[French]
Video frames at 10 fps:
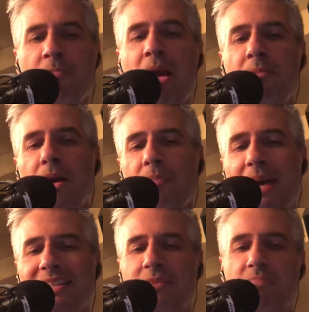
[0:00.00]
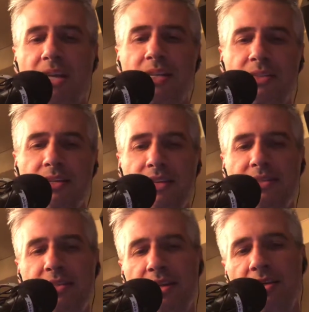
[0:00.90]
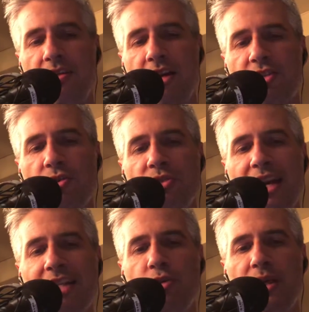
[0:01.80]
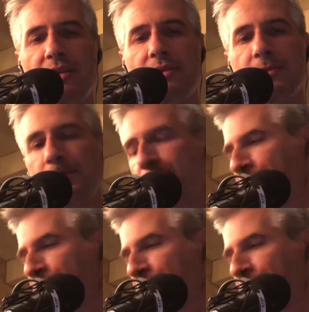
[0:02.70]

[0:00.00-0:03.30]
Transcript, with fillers: Même Maxime Bernier s'est indigné de la chose à Radio X.